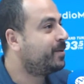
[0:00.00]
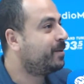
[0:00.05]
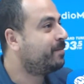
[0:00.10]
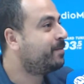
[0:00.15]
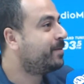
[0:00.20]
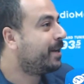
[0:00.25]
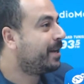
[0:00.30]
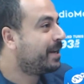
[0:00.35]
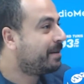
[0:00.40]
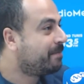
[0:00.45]

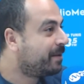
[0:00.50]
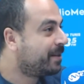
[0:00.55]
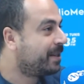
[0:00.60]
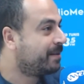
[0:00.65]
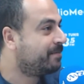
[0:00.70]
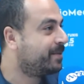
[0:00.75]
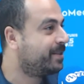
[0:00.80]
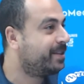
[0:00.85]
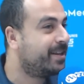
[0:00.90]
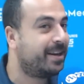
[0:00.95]
نتاعنا معناتها من
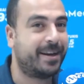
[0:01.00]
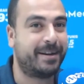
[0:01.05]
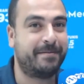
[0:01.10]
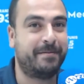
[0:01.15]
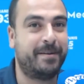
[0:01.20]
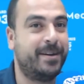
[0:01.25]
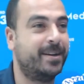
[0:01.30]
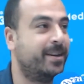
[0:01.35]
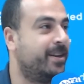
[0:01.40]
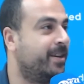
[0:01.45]
الدار
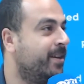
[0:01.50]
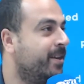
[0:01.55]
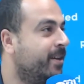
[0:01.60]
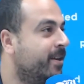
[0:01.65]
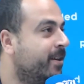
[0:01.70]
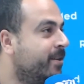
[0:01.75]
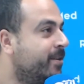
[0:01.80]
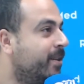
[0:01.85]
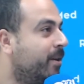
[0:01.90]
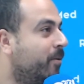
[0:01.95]
آه.
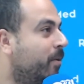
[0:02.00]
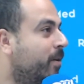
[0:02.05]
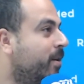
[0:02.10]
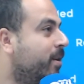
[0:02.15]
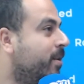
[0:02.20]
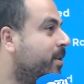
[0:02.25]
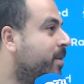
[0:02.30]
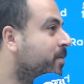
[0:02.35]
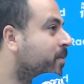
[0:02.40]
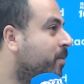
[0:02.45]
تو ولات
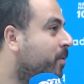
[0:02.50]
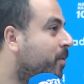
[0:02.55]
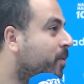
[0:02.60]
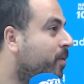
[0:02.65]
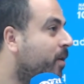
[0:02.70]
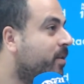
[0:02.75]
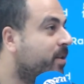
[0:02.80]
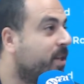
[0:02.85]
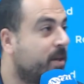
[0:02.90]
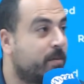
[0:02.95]
كيما نقولوا
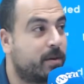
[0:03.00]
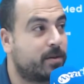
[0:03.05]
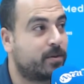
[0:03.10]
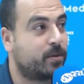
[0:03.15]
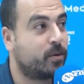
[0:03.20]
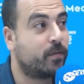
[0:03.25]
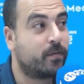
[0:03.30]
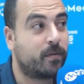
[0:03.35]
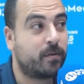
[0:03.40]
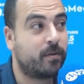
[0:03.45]
اعطيه
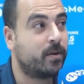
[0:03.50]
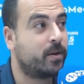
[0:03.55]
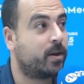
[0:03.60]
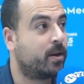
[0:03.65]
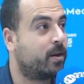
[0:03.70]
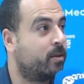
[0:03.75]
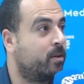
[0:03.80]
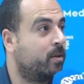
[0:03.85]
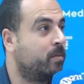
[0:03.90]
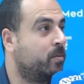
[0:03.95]
مصروف وهو ياخذ
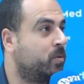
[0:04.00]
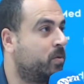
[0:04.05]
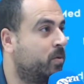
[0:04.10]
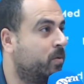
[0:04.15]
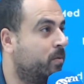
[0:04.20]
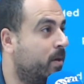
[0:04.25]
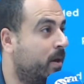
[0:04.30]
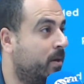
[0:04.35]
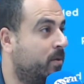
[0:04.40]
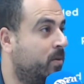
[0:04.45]
لمجته
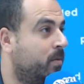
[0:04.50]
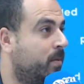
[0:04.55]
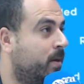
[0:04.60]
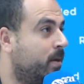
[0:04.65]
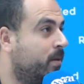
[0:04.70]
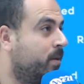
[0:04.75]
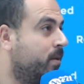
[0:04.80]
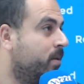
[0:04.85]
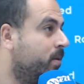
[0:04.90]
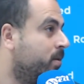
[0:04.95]
وحده
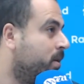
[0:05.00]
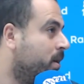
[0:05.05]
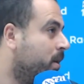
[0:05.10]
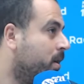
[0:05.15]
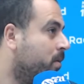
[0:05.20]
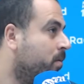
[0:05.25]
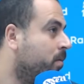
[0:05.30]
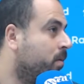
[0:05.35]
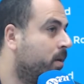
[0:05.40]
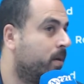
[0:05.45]
معناتها ديجا
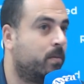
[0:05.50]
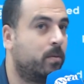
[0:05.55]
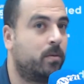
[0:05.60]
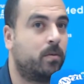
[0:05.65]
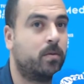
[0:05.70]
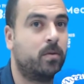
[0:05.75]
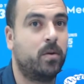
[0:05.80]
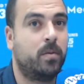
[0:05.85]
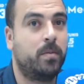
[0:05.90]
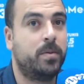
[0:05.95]
هو كيما
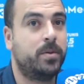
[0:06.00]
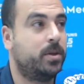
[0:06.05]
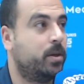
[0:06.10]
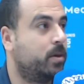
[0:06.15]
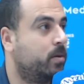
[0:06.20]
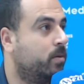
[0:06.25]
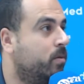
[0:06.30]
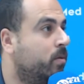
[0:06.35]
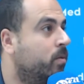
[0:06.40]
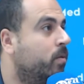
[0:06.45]
نقولوا باش
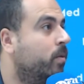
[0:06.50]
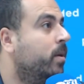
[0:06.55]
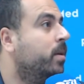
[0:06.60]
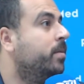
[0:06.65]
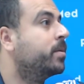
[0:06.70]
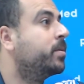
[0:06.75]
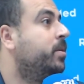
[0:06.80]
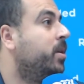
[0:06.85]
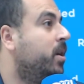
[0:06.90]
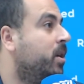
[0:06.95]
هو اللي
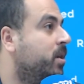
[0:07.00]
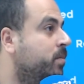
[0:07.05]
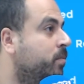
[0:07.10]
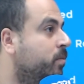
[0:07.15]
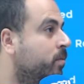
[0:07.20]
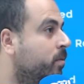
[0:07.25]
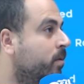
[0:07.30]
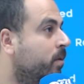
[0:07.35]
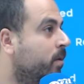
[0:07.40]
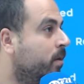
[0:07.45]
باش
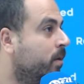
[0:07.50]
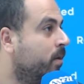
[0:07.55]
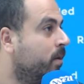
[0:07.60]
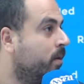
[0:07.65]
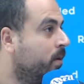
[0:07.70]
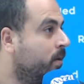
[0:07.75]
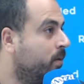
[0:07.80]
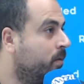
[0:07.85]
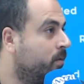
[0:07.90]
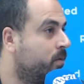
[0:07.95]
يعجبه
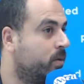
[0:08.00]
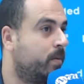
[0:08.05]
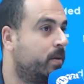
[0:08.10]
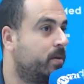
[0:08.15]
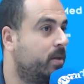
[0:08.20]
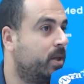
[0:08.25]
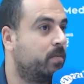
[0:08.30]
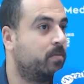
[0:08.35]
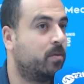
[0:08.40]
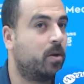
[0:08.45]
آه.
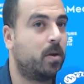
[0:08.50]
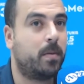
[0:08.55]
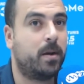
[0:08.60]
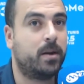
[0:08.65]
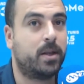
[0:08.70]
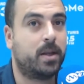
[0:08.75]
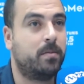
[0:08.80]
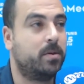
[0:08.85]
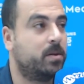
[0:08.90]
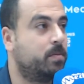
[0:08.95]
اوتوماتيكمون
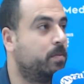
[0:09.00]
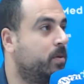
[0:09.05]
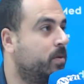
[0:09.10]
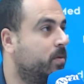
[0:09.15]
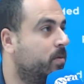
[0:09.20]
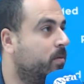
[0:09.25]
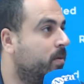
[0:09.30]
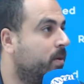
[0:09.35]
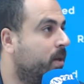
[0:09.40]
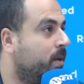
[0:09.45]
معناتها مش باش
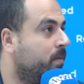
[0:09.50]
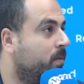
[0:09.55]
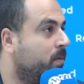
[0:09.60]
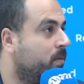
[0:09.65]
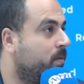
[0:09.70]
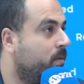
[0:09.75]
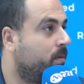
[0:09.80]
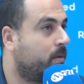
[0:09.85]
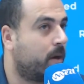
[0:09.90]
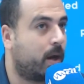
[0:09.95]
تكون كيما
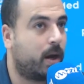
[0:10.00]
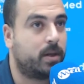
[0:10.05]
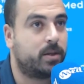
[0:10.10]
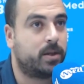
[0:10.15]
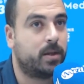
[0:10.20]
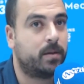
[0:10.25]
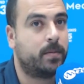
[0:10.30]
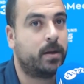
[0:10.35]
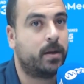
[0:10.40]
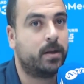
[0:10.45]
نقولوا حاجه
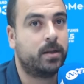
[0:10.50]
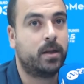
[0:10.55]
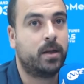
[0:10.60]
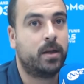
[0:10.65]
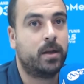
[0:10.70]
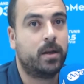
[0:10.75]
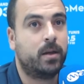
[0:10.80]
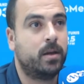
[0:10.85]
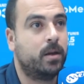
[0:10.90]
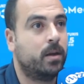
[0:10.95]

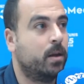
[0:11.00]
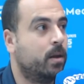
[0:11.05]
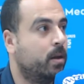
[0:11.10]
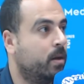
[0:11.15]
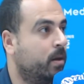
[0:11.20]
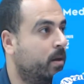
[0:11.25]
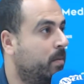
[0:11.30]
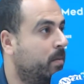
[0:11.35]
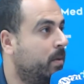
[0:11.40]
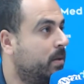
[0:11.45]
معناتها
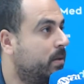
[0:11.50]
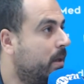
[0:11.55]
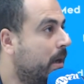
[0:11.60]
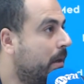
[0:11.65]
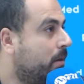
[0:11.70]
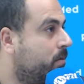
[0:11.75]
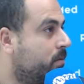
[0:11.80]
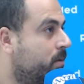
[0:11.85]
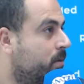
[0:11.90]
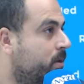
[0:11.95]

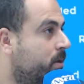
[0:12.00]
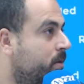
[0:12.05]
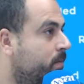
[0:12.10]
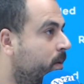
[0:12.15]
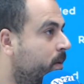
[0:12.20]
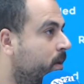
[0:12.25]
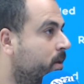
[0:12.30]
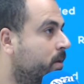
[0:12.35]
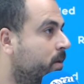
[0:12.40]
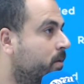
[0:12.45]
لمصلحته تنجم
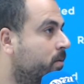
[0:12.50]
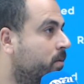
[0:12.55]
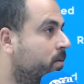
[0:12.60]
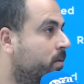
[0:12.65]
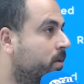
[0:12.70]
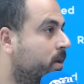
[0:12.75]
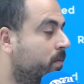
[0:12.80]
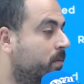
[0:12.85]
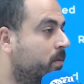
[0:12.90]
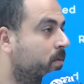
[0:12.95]
معناتها تكون
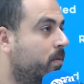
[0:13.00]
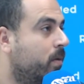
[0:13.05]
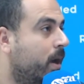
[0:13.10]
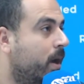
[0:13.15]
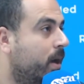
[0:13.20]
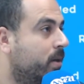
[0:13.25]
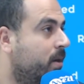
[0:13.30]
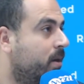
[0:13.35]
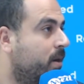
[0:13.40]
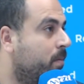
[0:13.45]
كيما نقولوا حاجه
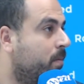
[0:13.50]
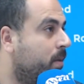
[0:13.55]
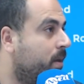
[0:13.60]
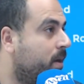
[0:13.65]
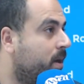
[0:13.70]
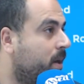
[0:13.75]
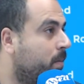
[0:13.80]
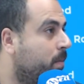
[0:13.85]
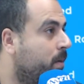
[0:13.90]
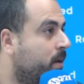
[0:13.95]
للمضر
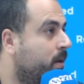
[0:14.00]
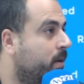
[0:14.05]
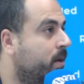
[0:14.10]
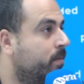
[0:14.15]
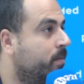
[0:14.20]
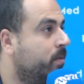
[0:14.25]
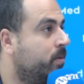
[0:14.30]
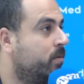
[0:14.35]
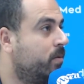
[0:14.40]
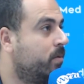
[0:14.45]
قبل ان
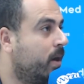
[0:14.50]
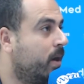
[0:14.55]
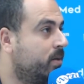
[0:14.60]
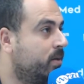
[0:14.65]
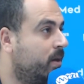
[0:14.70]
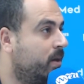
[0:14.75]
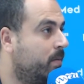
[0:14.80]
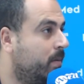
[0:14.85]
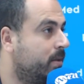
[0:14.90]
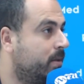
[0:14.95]
باش تكون حاجه
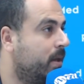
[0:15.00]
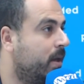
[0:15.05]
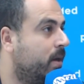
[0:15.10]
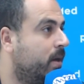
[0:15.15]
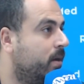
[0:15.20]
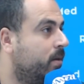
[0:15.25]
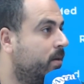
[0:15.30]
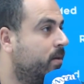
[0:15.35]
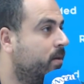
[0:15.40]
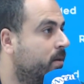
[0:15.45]
للمصلحه
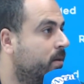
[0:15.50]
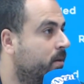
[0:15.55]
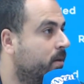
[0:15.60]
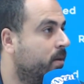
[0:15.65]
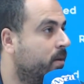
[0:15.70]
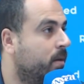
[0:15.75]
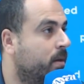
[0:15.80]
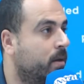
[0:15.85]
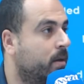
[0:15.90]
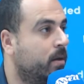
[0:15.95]
دونك
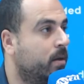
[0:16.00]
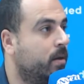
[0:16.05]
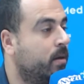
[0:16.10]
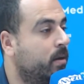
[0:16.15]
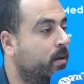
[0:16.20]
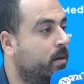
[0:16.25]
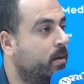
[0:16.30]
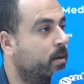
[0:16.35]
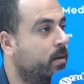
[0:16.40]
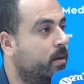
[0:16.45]
نرجع لك
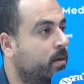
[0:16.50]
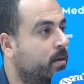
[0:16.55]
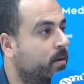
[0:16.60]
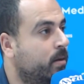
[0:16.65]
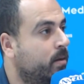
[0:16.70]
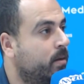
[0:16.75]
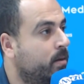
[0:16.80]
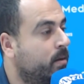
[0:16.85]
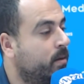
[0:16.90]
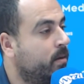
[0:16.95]

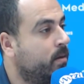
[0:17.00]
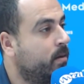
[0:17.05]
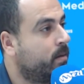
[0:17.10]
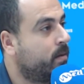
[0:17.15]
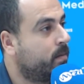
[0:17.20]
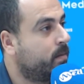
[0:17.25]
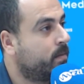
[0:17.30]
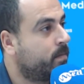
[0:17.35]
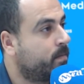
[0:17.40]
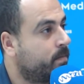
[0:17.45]

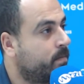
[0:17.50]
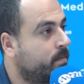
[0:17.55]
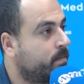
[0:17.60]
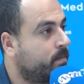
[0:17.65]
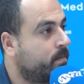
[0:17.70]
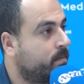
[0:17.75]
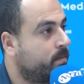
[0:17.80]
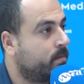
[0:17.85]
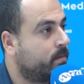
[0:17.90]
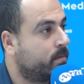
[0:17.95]
الحاجه
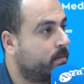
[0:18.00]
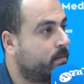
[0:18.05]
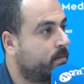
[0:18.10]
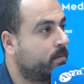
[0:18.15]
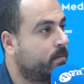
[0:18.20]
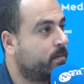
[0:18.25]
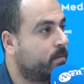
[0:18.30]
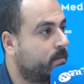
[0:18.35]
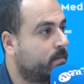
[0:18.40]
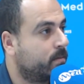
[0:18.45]
بيو
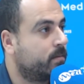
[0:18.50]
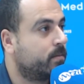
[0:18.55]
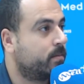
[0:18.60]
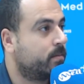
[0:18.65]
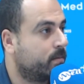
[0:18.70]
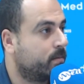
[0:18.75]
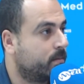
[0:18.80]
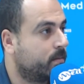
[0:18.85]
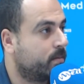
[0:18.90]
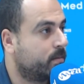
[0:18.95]
انها
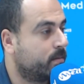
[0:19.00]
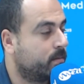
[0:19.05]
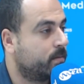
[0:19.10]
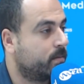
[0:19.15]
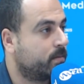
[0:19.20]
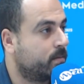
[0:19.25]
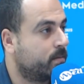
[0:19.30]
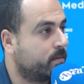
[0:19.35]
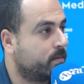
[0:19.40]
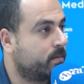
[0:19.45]
تكون في
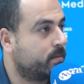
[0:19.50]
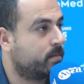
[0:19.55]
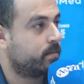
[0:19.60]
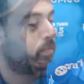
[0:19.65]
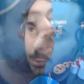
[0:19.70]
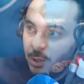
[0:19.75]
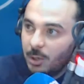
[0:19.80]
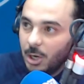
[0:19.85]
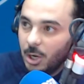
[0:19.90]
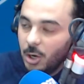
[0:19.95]
الدار
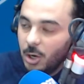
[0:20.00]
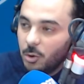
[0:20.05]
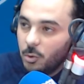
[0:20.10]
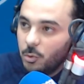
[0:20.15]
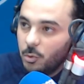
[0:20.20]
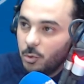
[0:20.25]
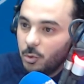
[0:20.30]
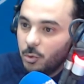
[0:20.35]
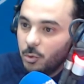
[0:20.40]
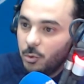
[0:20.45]

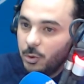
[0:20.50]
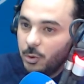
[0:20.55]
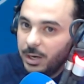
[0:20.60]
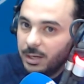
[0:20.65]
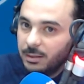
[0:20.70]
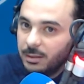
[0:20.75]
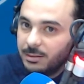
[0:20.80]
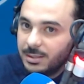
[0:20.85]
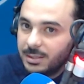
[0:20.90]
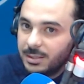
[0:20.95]
وانها
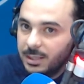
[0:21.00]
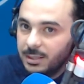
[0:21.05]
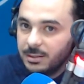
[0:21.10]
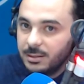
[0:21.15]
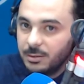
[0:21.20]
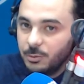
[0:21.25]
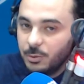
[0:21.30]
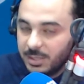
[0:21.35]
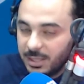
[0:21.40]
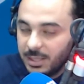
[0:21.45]
تستانس
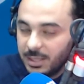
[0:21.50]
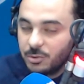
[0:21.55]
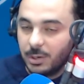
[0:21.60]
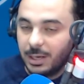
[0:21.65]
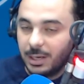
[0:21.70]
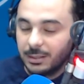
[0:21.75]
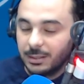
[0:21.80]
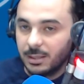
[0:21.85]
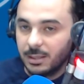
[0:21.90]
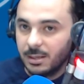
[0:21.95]
ويستانسوا
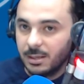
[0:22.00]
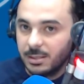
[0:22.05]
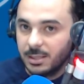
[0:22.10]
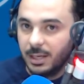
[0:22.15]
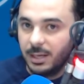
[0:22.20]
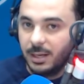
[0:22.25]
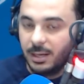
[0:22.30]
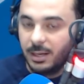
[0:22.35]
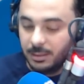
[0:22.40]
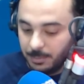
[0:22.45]
حتى
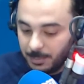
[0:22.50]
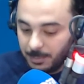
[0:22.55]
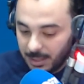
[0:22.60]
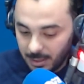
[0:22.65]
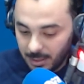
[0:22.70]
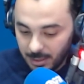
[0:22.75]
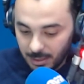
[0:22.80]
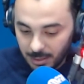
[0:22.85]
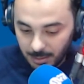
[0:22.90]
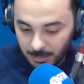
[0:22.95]
الصغيرات
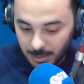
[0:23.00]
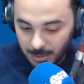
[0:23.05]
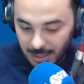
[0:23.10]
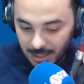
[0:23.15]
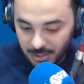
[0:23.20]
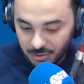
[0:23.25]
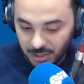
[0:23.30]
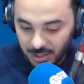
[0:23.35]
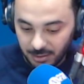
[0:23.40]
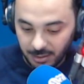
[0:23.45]

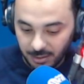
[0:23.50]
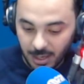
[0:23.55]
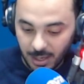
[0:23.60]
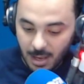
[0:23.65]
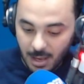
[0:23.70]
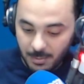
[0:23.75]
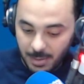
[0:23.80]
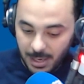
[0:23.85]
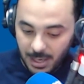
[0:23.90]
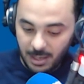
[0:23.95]
بالحاجه هذه
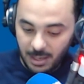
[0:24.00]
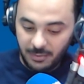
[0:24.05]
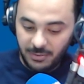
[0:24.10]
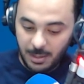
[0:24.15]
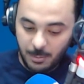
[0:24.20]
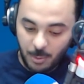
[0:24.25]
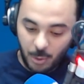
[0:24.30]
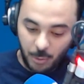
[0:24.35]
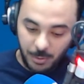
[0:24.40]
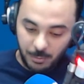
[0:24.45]
باهي
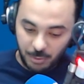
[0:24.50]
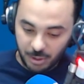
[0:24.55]
ليفينمون وين باش